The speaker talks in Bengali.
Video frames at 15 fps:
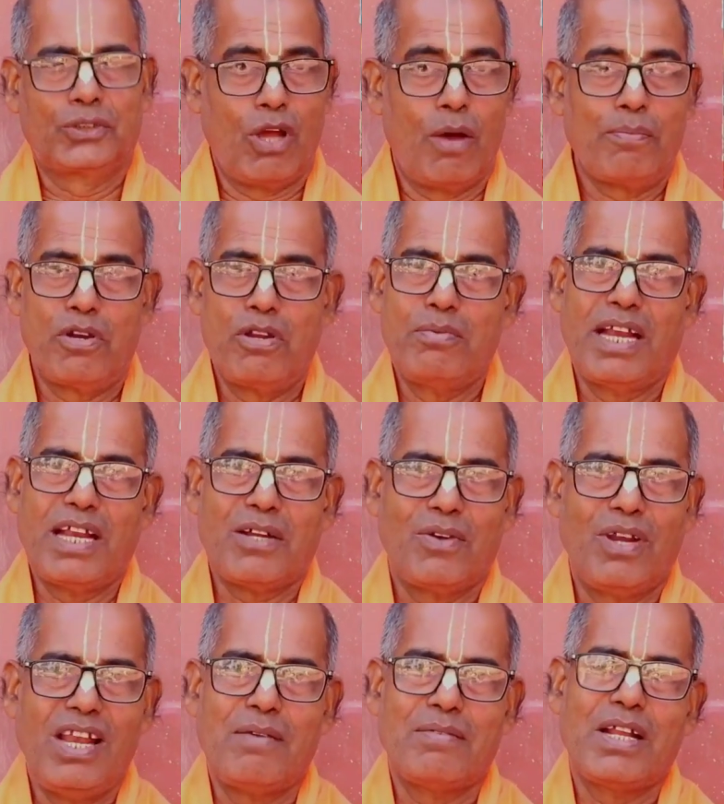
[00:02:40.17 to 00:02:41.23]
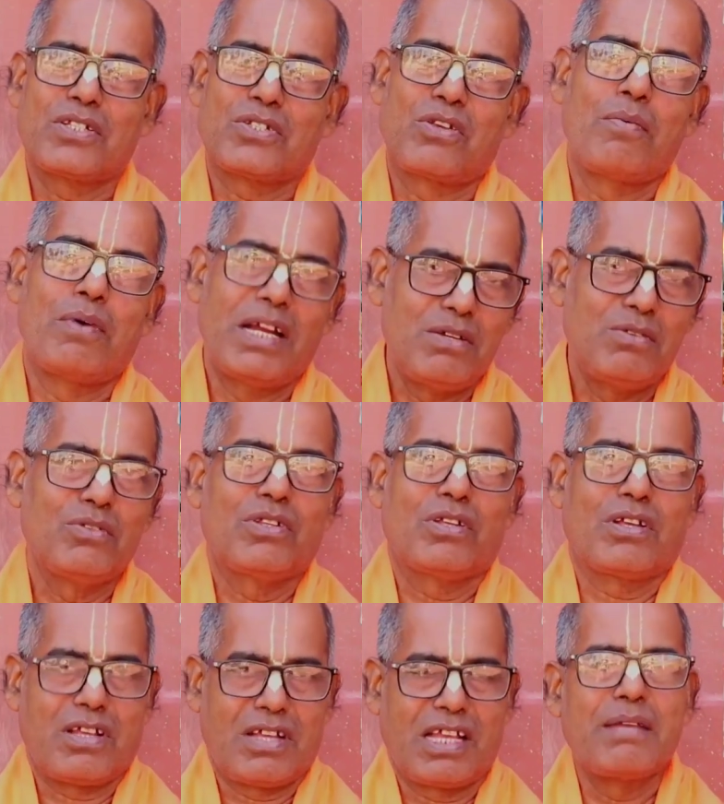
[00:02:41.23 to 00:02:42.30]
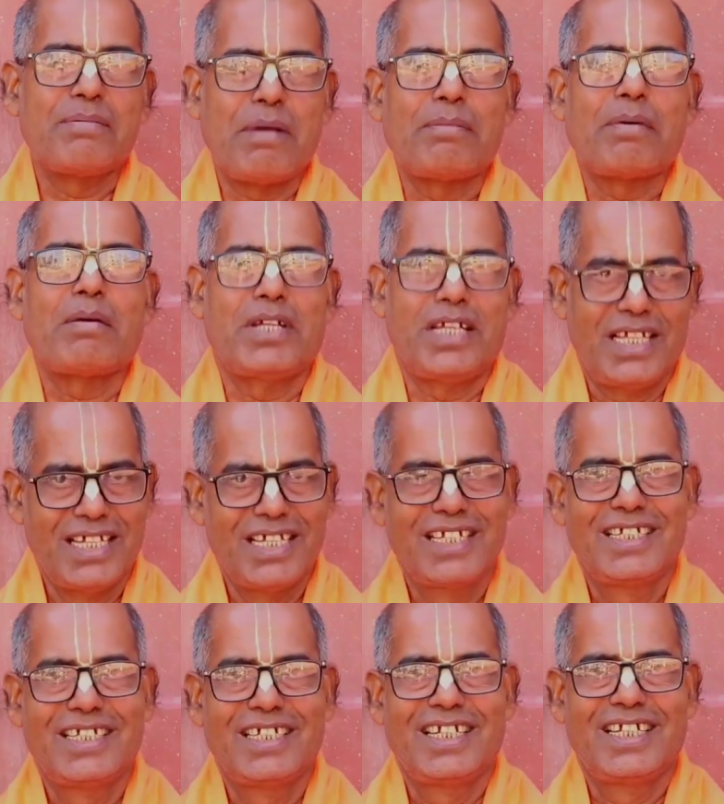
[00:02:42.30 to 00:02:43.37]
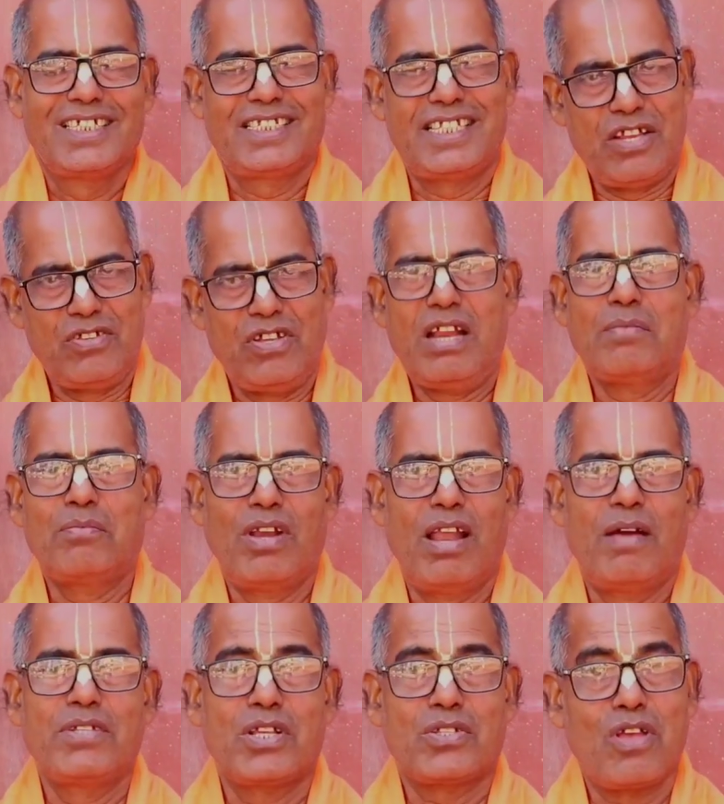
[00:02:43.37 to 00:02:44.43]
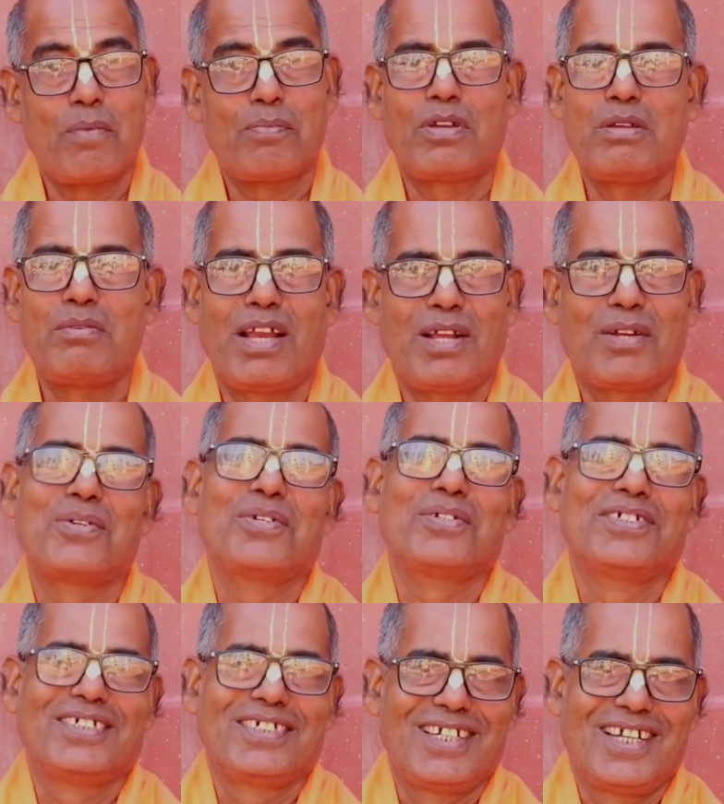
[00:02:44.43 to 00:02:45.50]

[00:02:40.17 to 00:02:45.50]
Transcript: সপরিবারে করলে আমরা সবাই কৃপা পাবে সেই জন্য বললাম যে সপরিবারে করুন